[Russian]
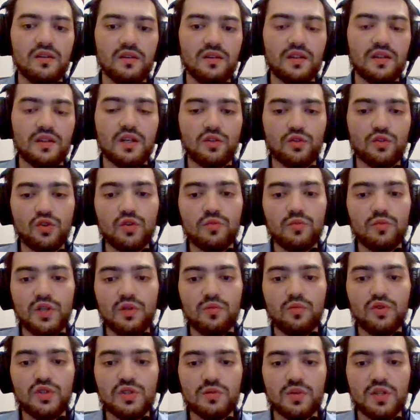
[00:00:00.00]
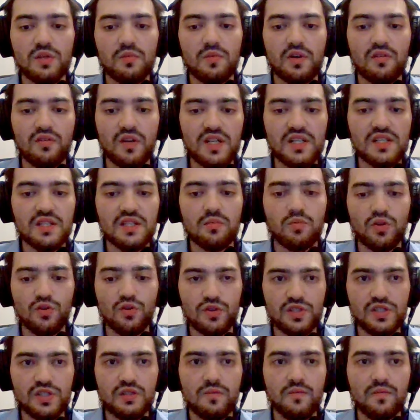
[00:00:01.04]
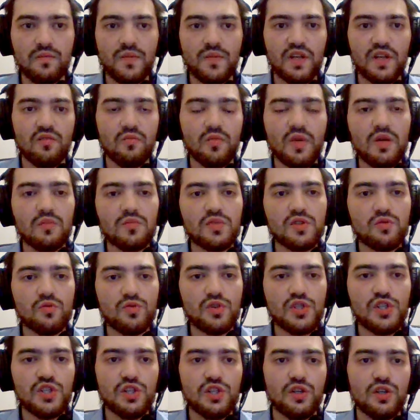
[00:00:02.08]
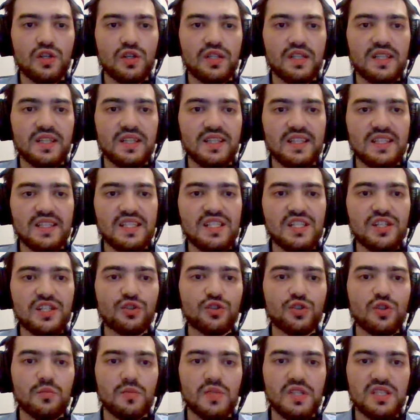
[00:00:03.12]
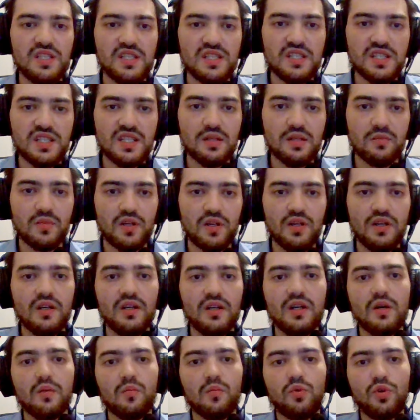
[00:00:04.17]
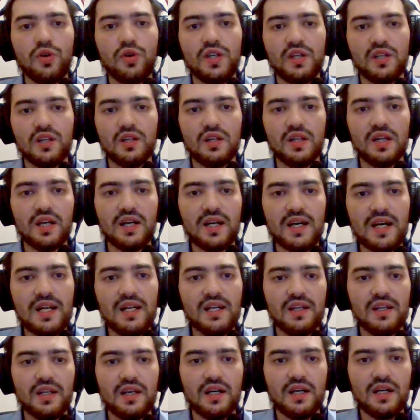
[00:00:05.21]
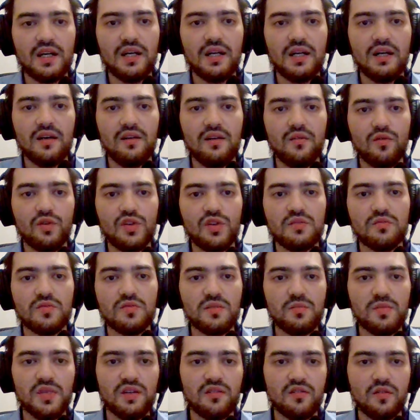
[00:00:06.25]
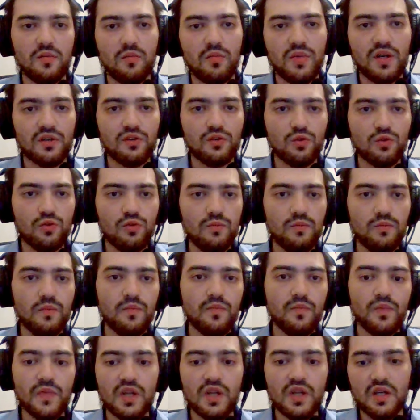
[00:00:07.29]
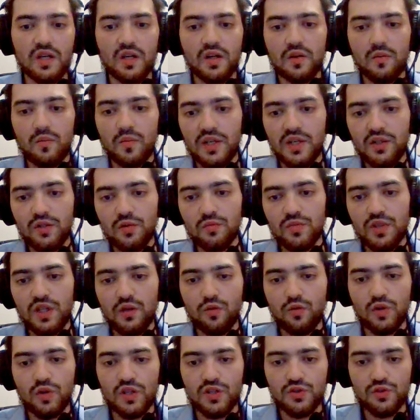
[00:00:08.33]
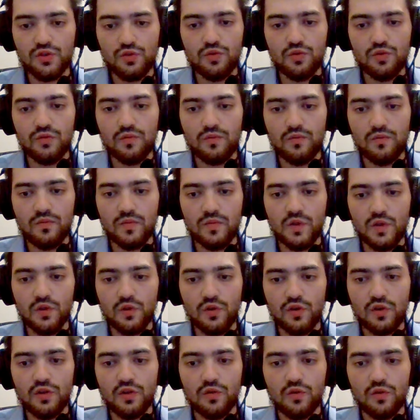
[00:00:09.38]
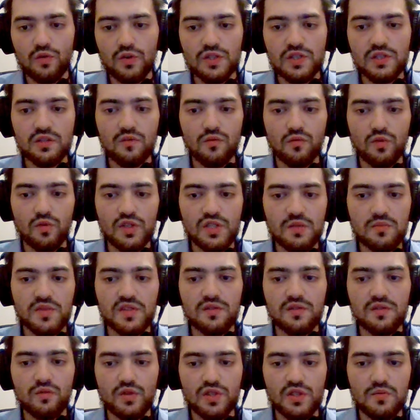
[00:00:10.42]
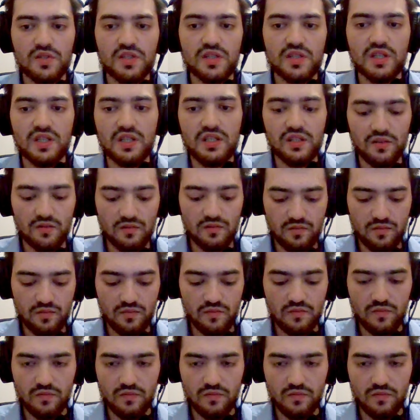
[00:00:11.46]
э, на который мы будем отправлять запрос. В моем случае тестируемая система поднята локально на 81 порту, поэтому я укажу localhost 8081.